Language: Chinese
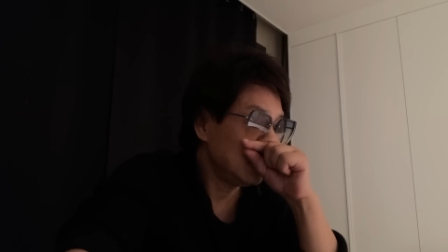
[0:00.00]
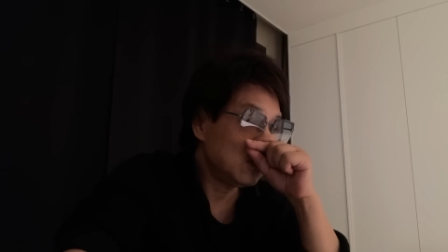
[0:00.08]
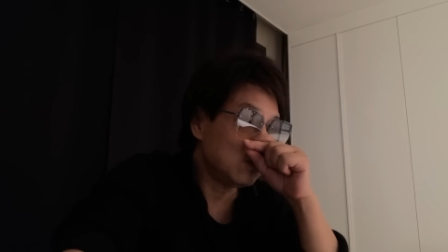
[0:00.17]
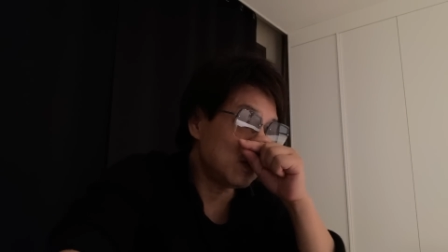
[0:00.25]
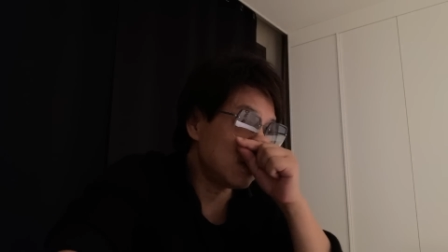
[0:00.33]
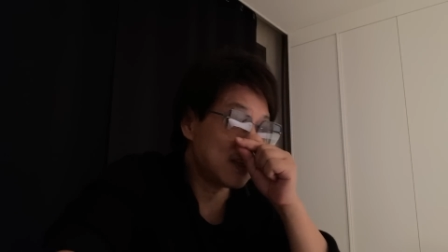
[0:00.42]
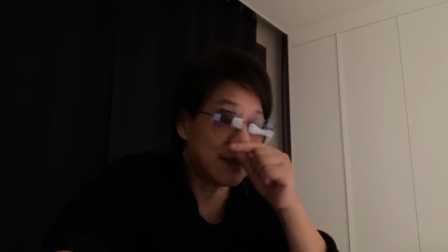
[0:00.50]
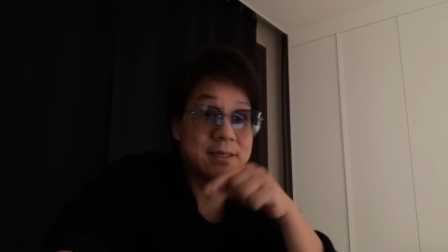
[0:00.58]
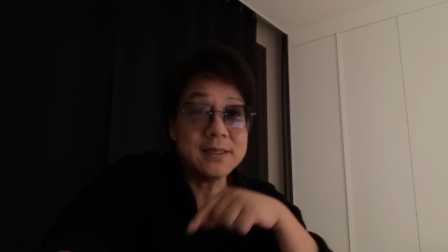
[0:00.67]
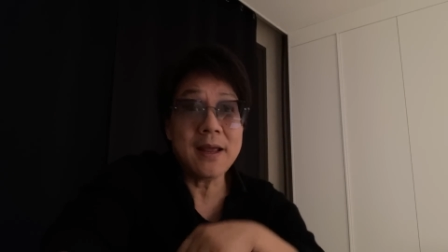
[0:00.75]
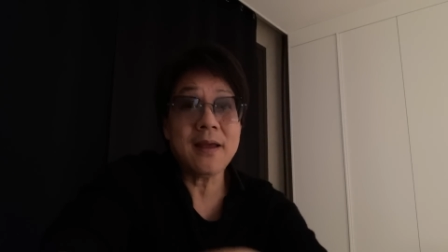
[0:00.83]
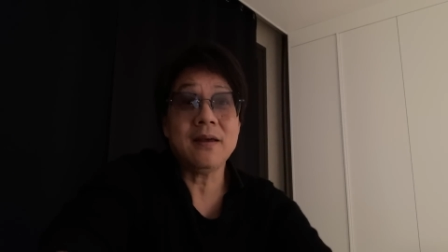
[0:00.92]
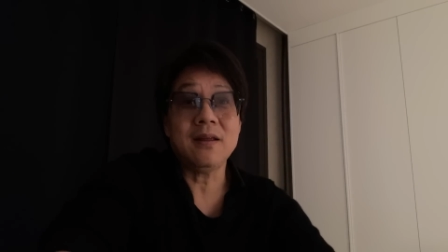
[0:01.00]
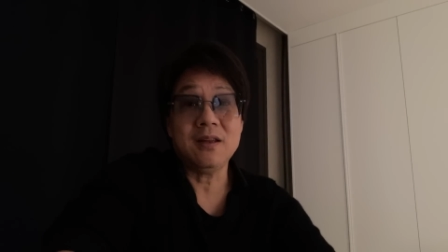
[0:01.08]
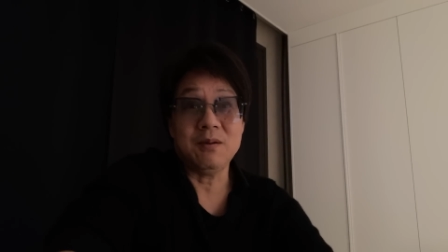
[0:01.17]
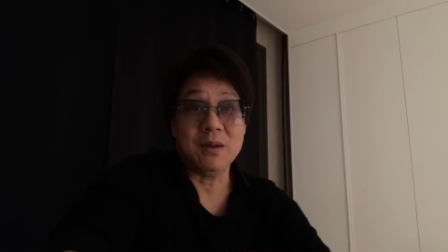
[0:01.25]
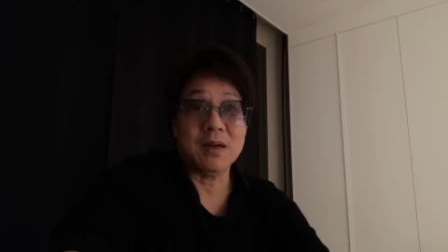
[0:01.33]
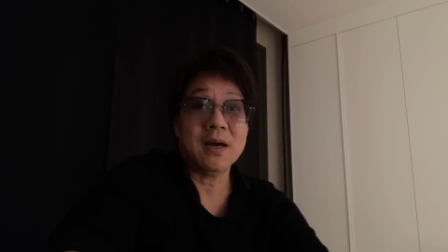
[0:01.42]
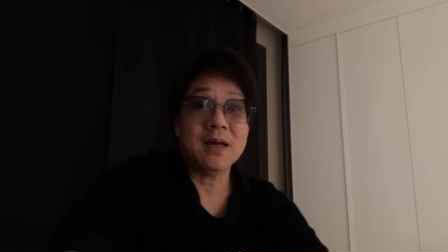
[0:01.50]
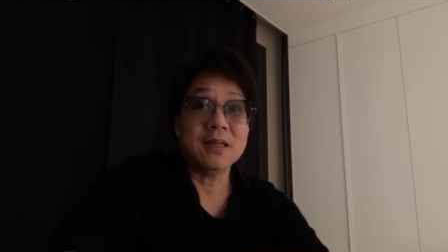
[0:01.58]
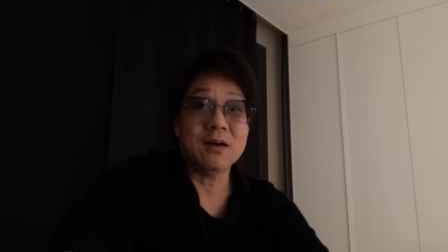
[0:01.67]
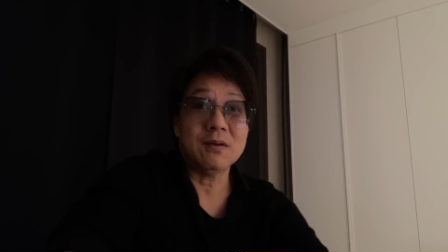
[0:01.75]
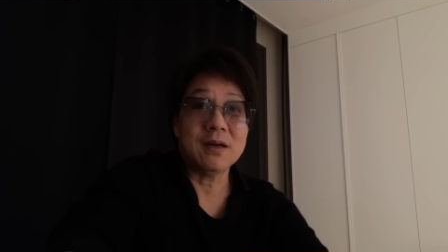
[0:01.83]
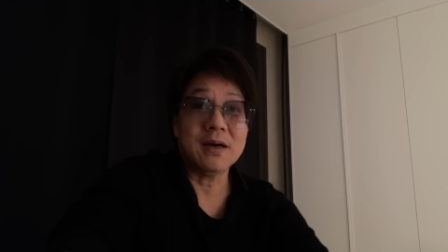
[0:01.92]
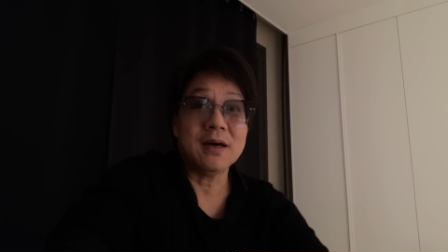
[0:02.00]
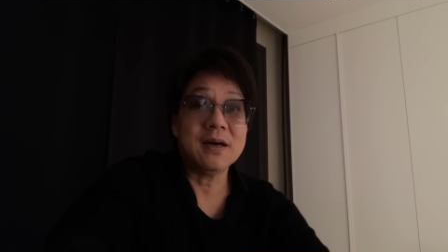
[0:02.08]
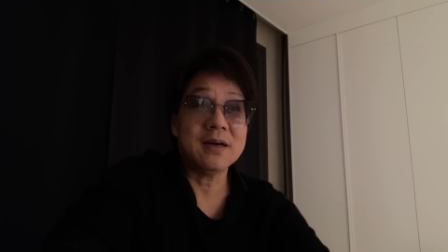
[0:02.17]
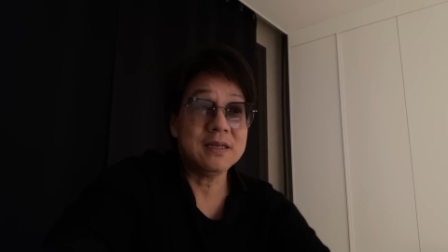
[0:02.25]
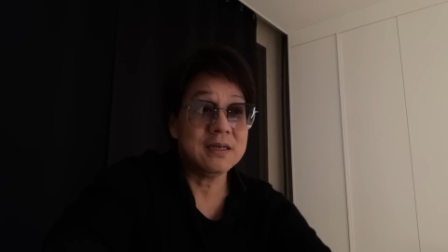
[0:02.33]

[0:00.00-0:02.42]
都是在电影里面看到的啊，